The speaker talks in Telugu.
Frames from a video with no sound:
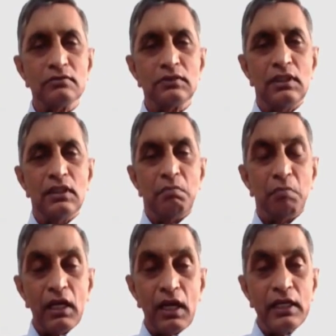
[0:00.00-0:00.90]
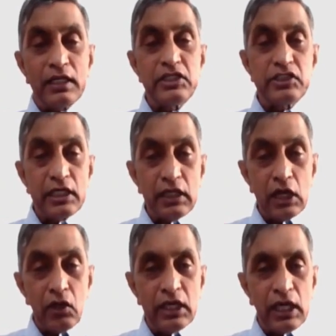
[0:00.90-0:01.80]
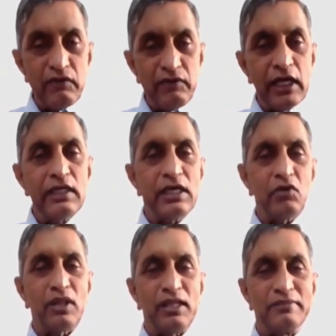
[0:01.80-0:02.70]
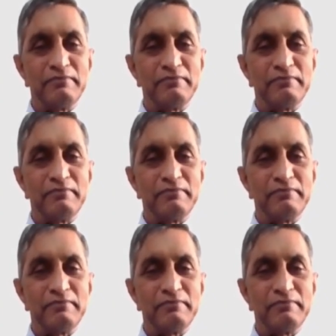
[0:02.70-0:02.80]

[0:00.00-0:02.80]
కాదు మనకంటే చైనాలో అధికార వికేంద్రీకరణ